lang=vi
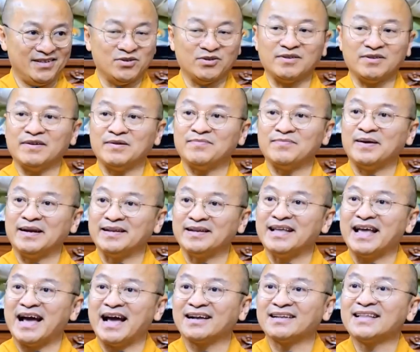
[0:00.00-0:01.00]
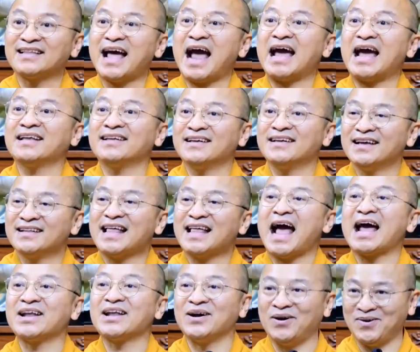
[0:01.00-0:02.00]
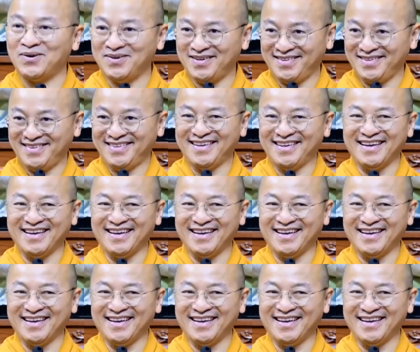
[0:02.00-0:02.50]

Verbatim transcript: Chúng ta phải mạnh dạn thay thay đổi